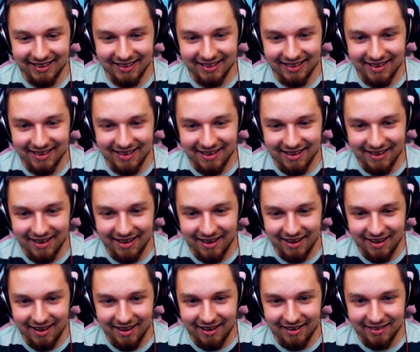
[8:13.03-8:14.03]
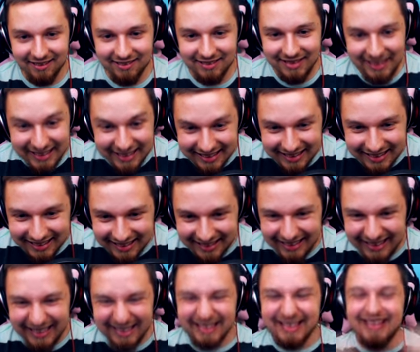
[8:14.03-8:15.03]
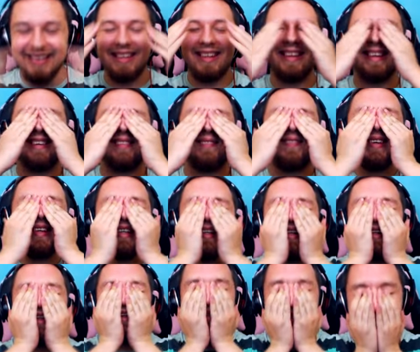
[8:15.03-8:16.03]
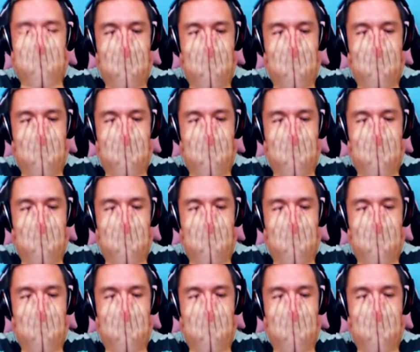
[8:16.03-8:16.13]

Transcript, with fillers: Elo? Elo? Co jest? Co jest? Ja?